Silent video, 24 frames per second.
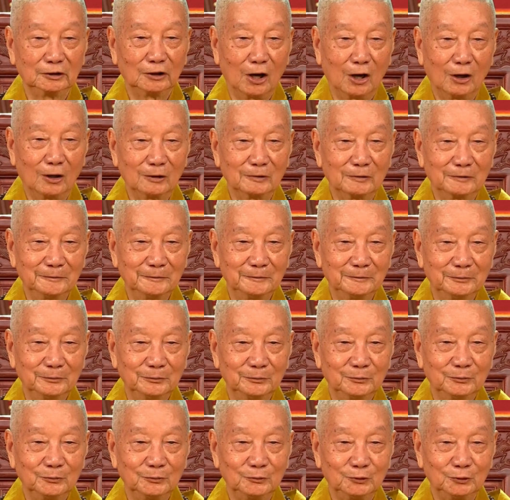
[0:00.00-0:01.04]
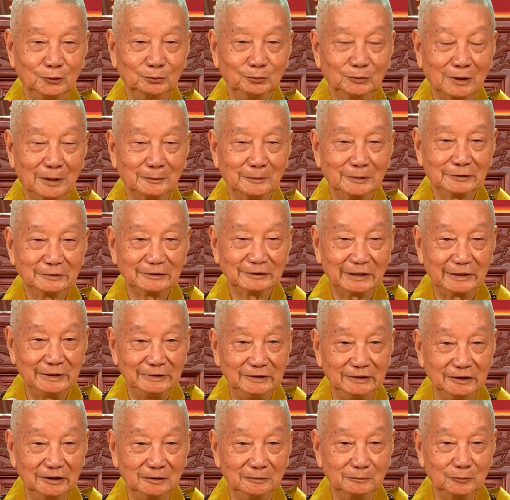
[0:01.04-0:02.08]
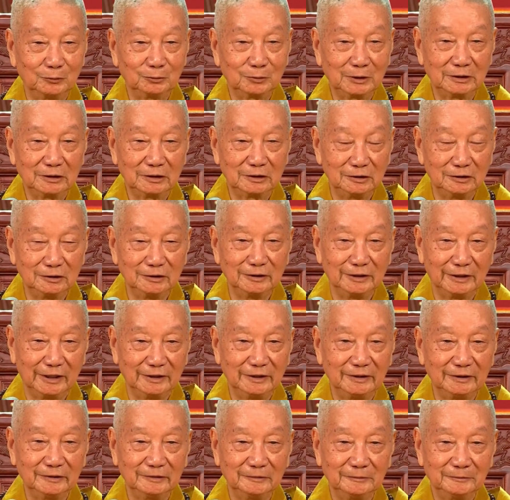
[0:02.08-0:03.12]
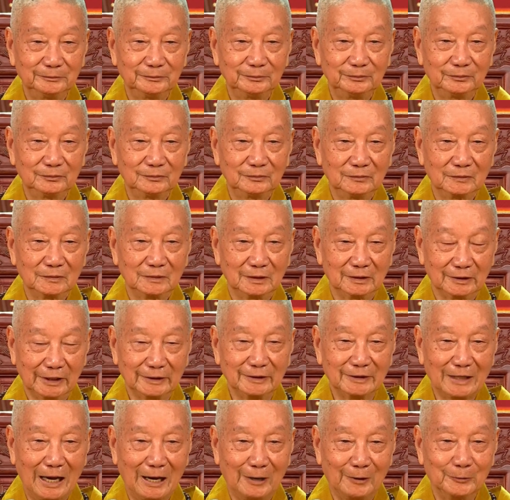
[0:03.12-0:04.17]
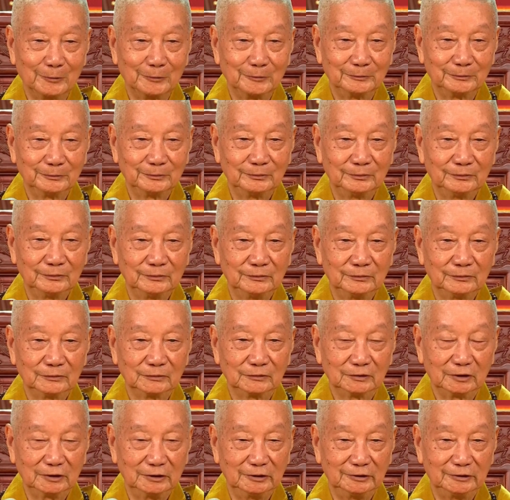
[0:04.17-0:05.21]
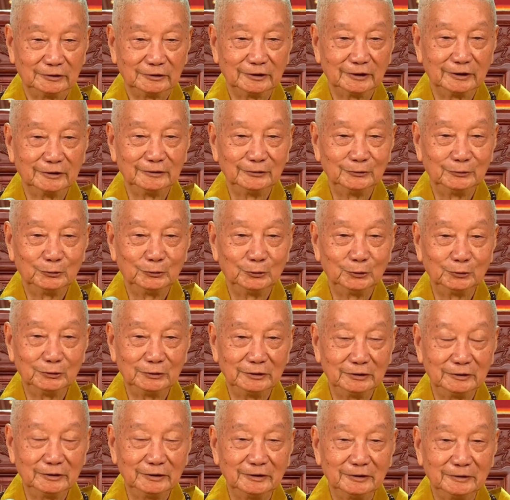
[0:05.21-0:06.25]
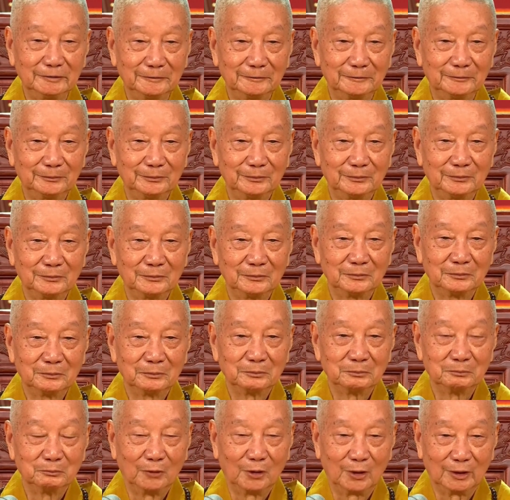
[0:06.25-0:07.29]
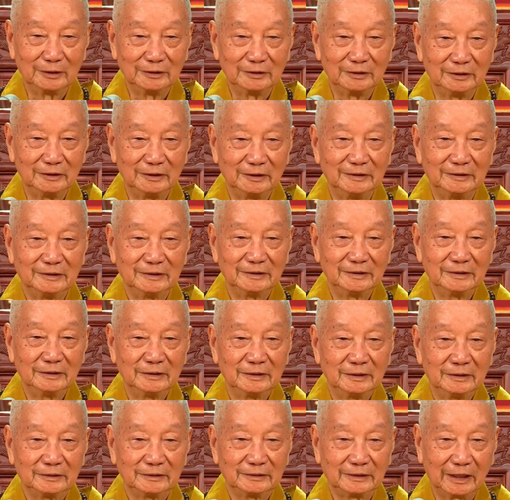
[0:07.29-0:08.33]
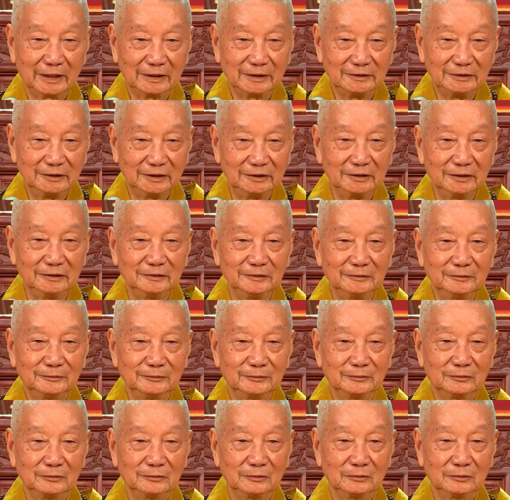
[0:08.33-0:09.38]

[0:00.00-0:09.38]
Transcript: từ đó chúng ta mới xây dựng một cương lĩnh lãnh đạo từ trên xuống dưới mọi người chẳng những